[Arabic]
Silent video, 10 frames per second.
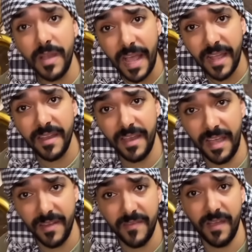الحاجه اللي انا
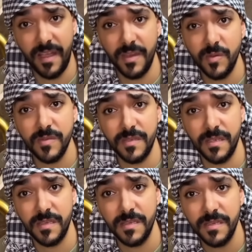عارفها
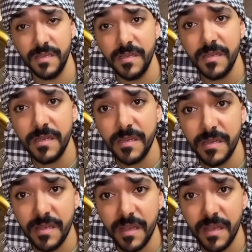حنونتي كول